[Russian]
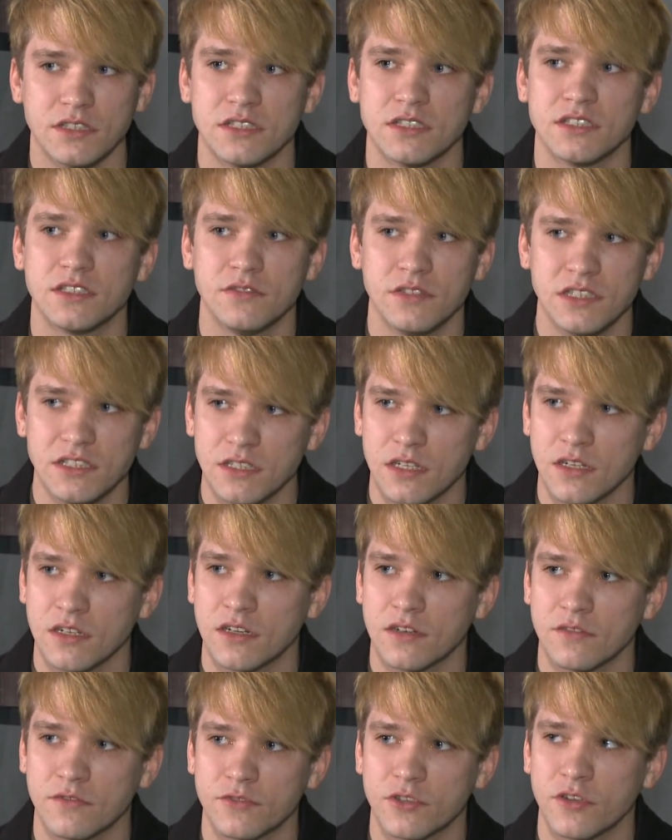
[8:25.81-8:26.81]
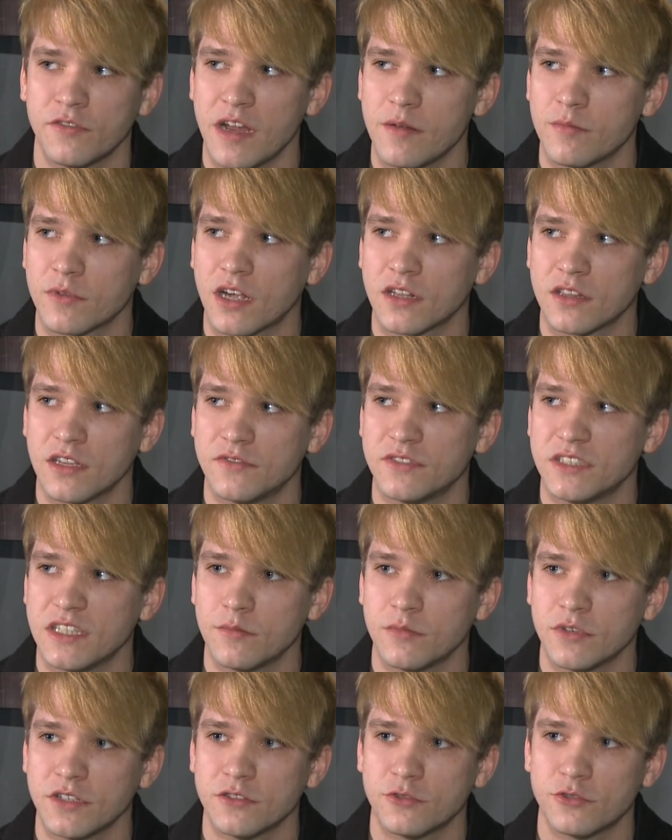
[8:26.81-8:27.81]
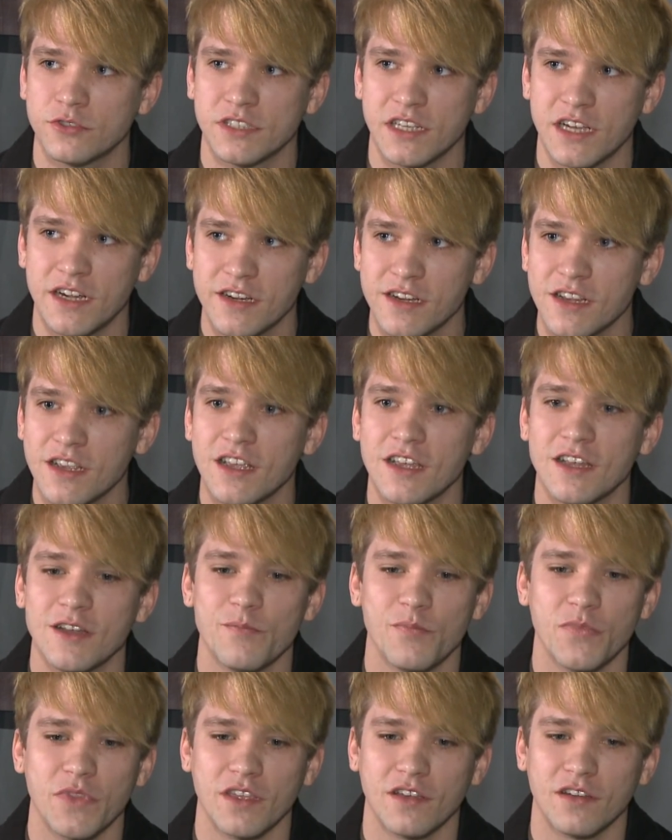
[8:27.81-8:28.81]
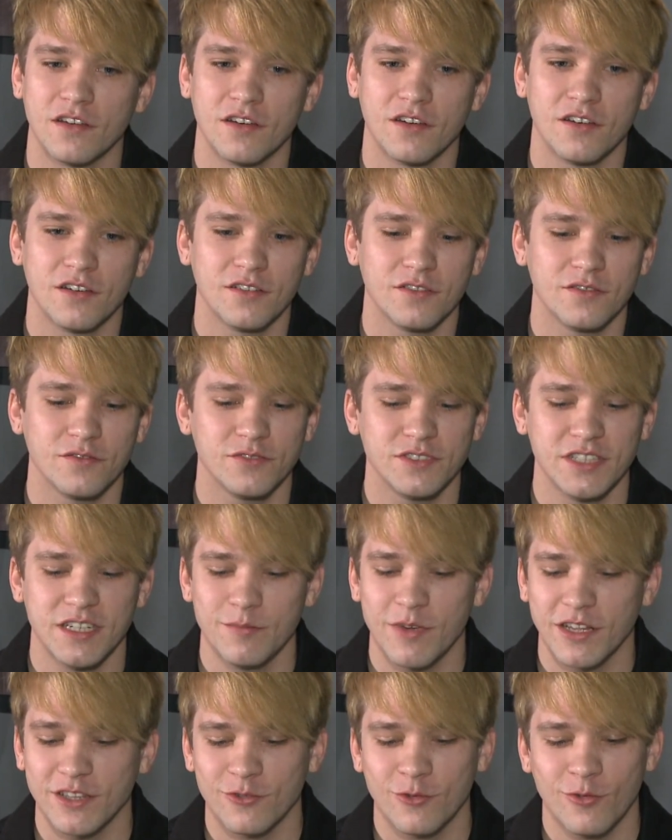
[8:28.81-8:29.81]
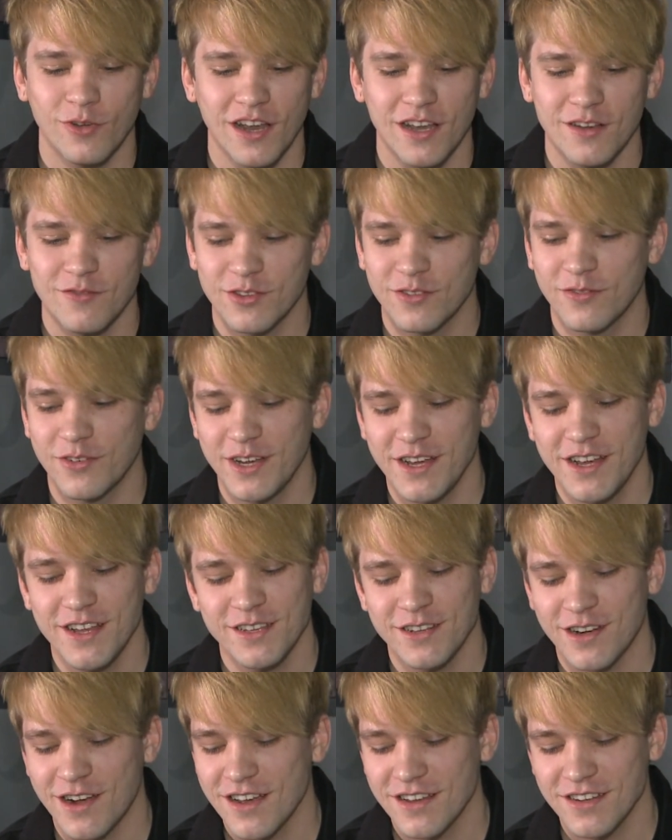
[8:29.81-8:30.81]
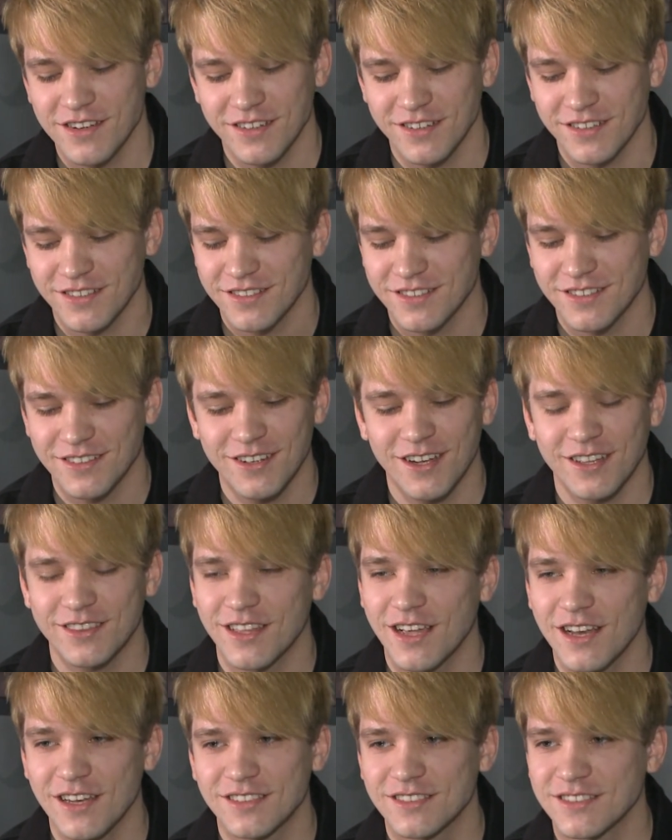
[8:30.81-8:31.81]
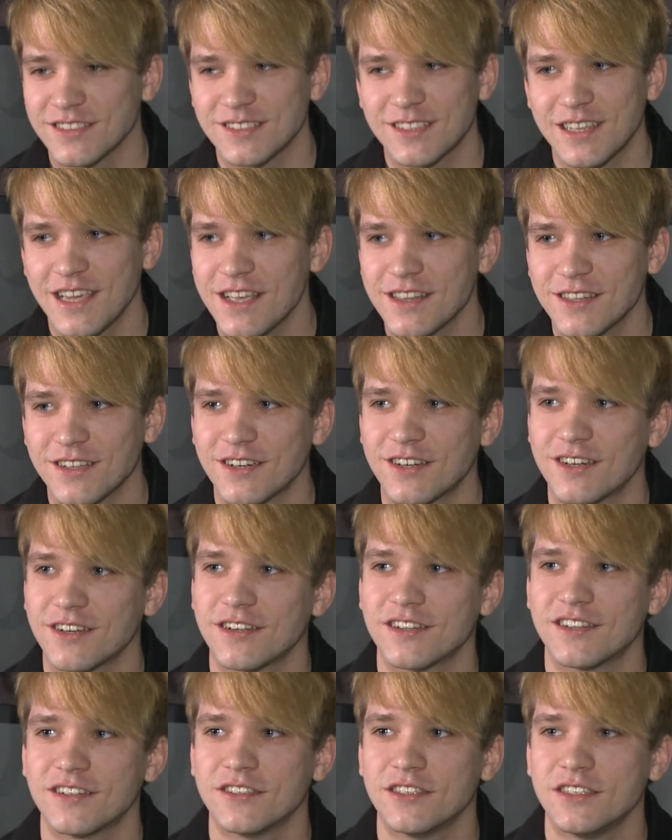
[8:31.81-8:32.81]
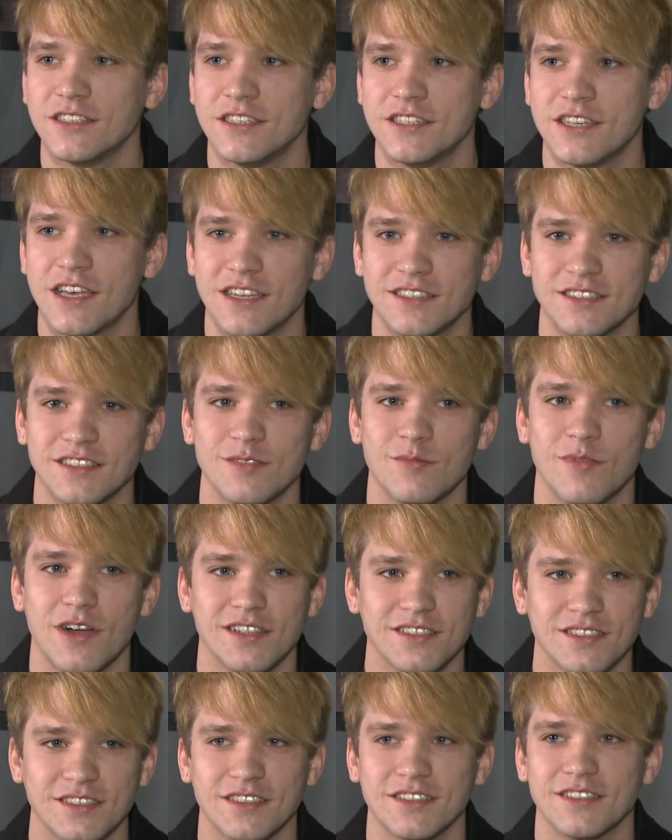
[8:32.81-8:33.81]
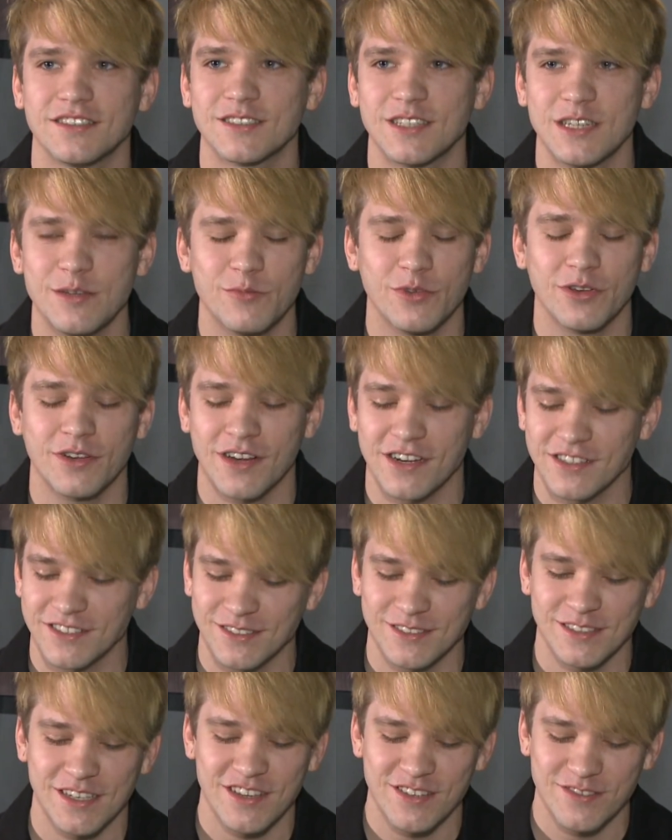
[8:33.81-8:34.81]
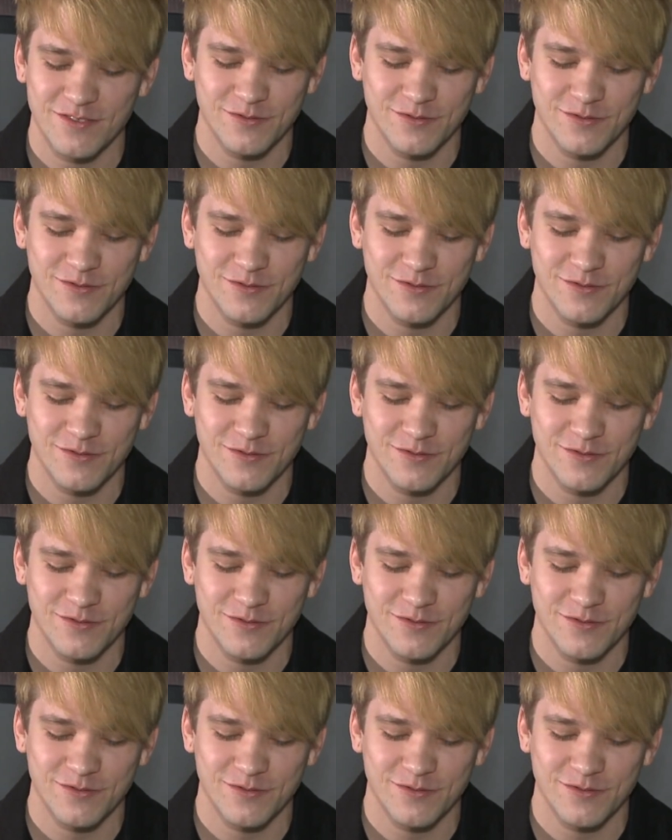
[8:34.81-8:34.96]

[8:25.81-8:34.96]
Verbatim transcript: И действительно, в то время, когда все мои друзья, э, все ребята гуляли во дворе, играли, катались на скейтах, я занимался на скрипке каждый день